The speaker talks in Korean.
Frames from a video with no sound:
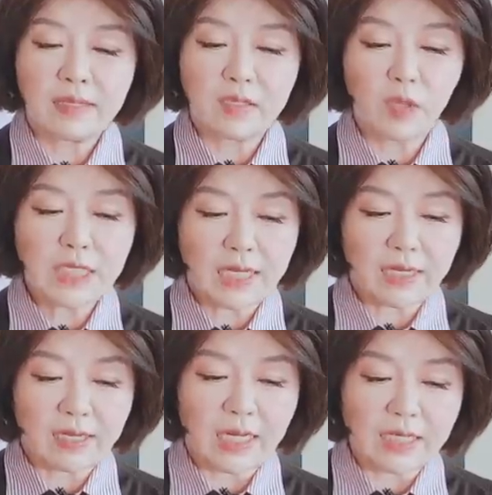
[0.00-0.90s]
지원
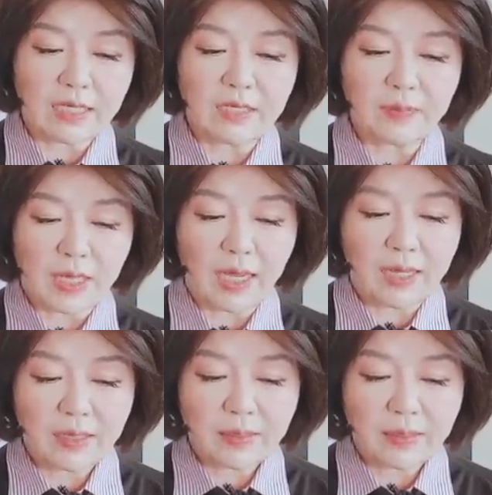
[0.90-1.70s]
사격에 나섰습니다.